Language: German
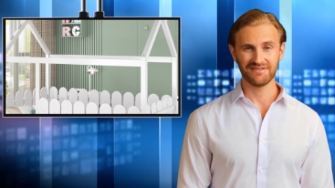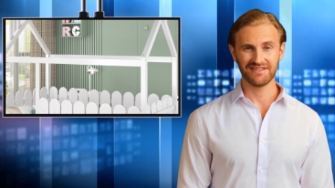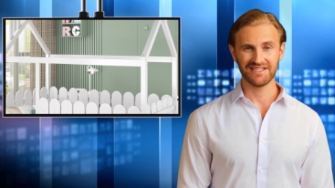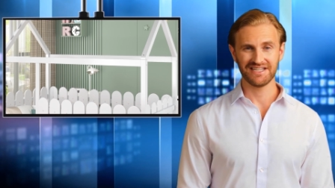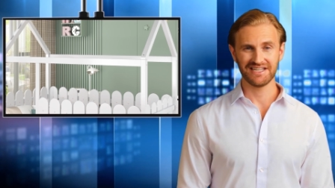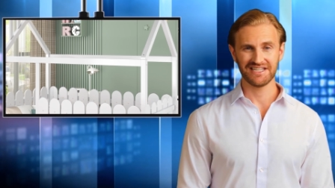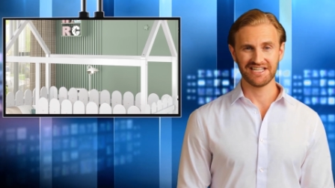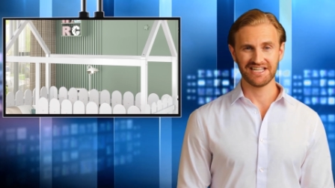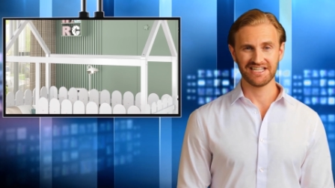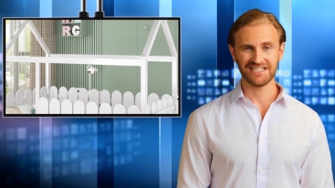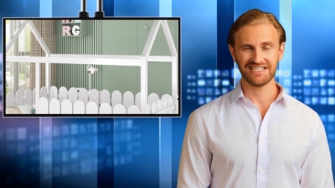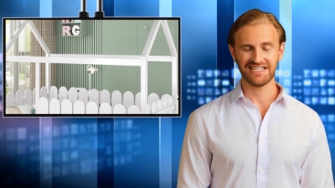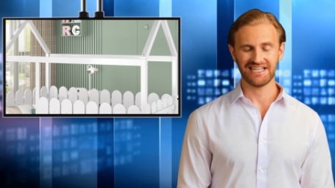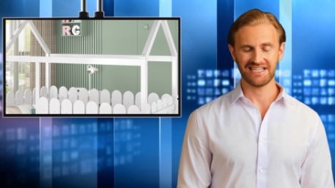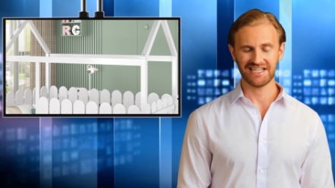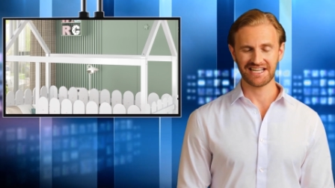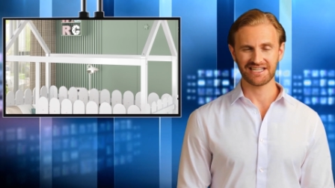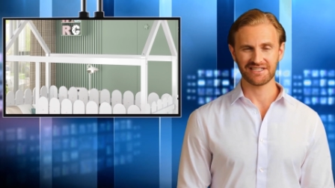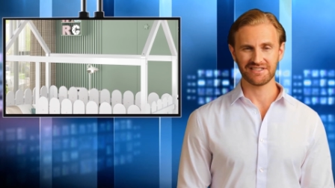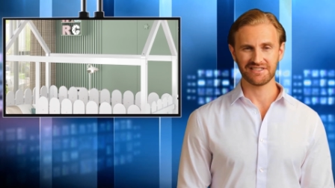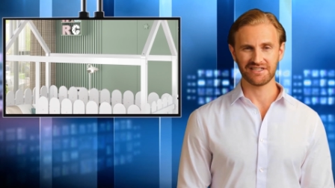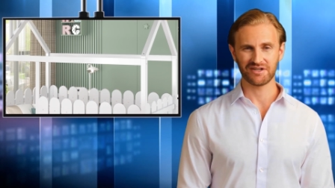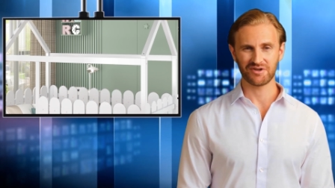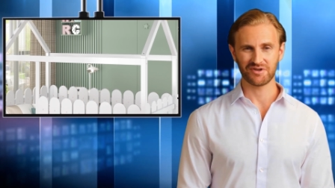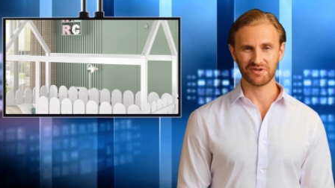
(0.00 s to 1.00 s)

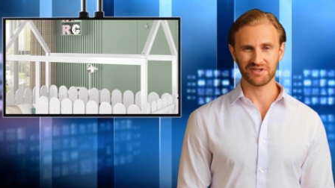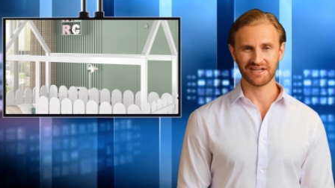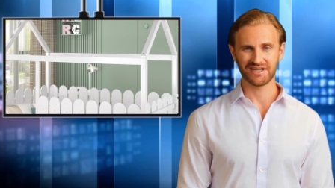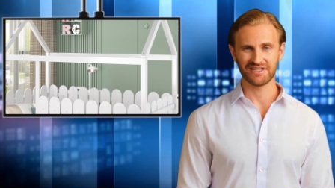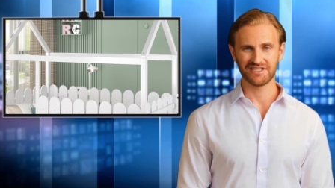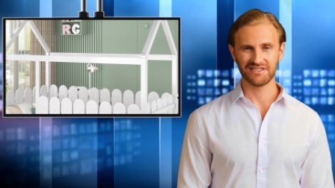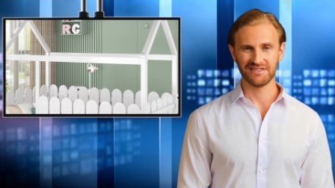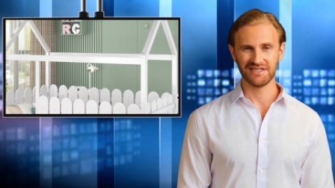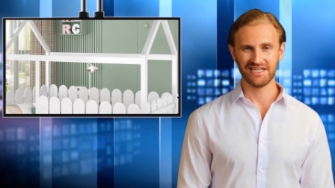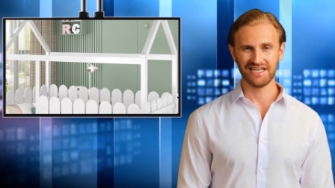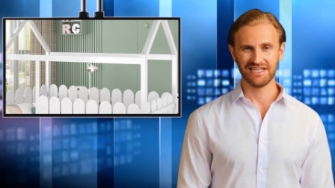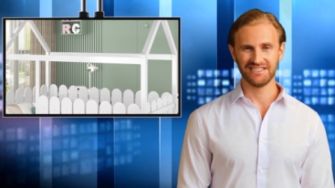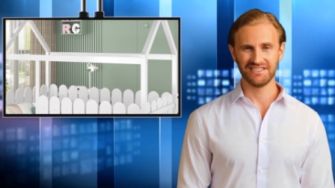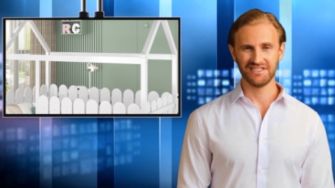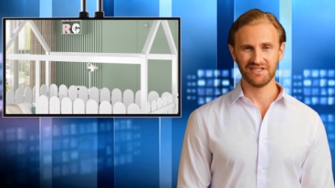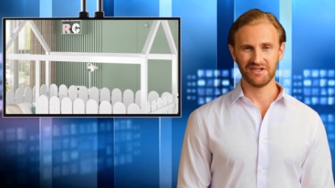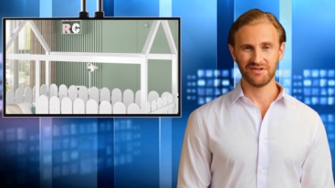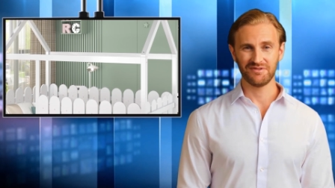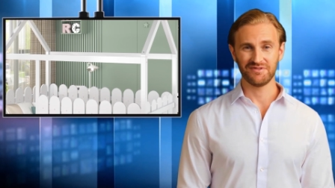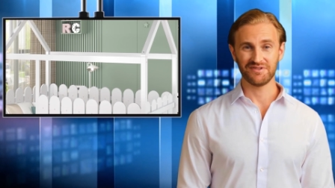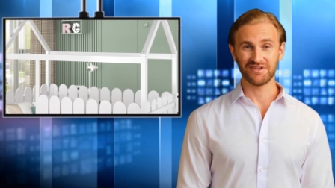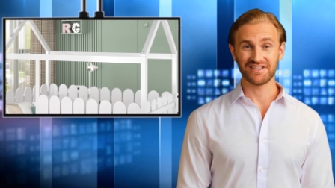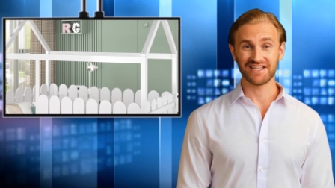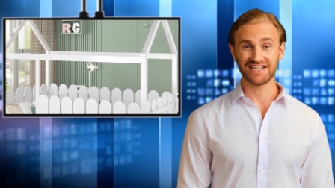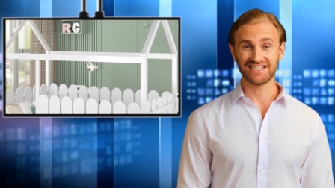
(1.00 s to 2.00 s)
Windlichterketten oder
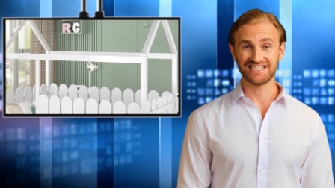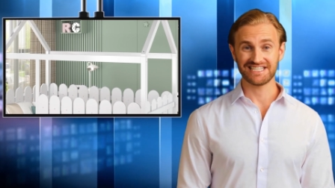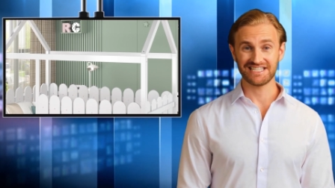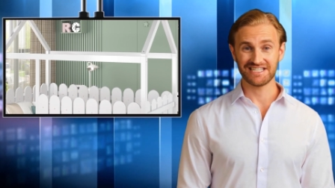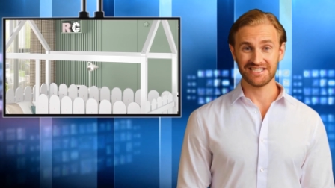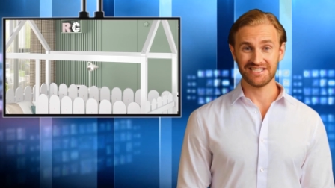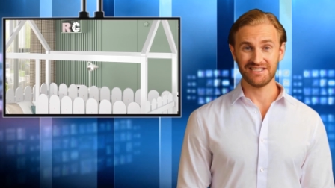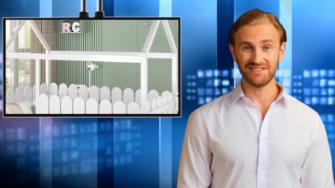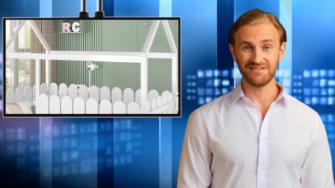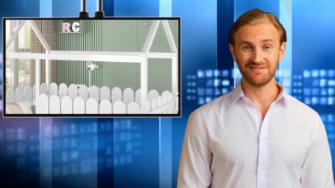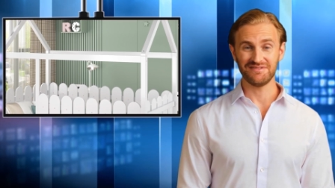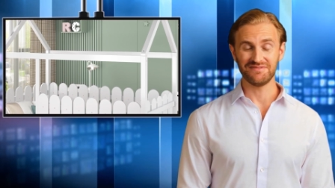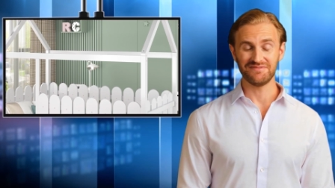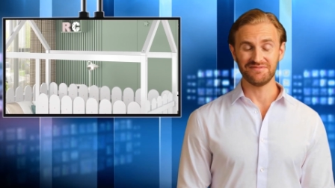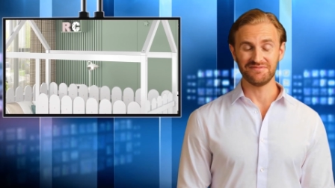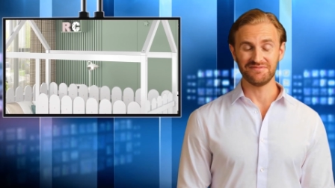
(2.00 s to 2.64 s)
Spielzeug befestigen.